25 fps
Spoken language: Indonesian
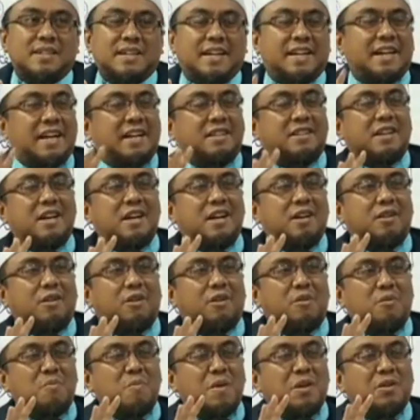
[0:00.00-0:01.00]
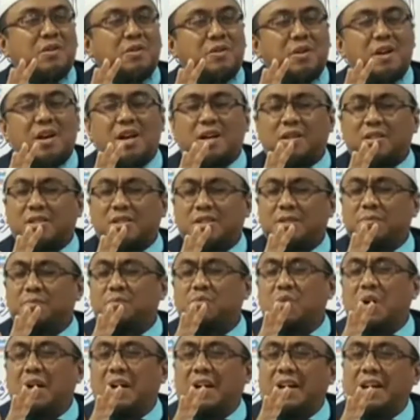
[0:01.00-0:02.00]
kedatangan Ramadan lah
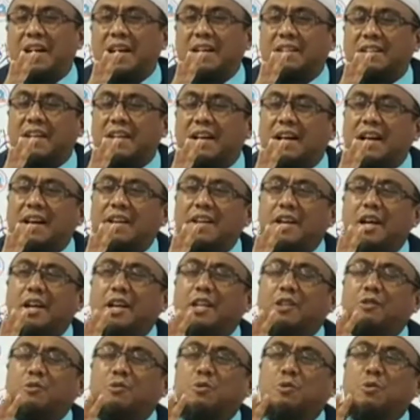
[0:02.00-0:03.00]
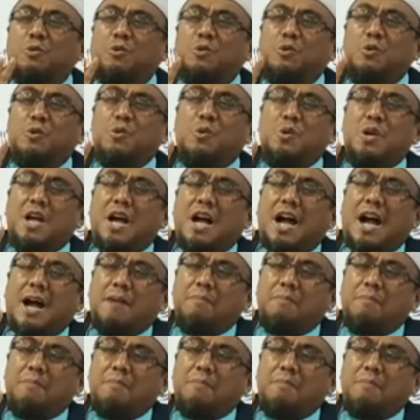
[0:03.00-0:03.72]
sebuah kedatangan yang ditunggu-tunggu yang